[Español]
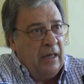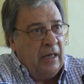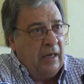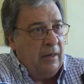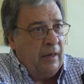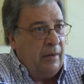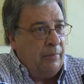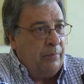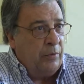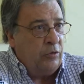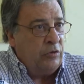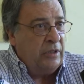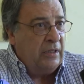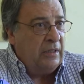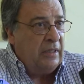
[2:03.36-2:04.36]
a
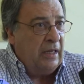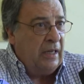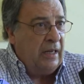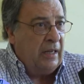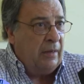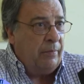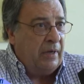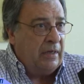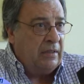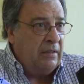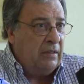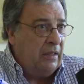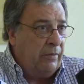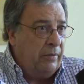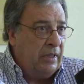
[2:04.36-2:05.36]
proyectar a
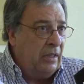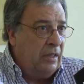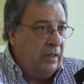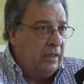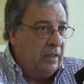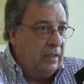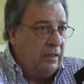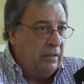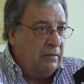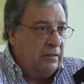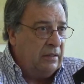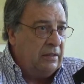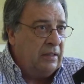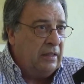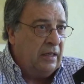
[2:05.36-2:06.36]
partir de abril de,
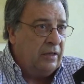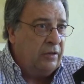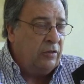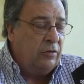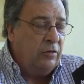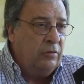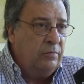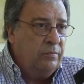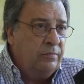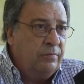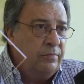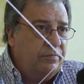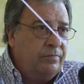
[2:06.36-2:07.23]
de este año. ¿no?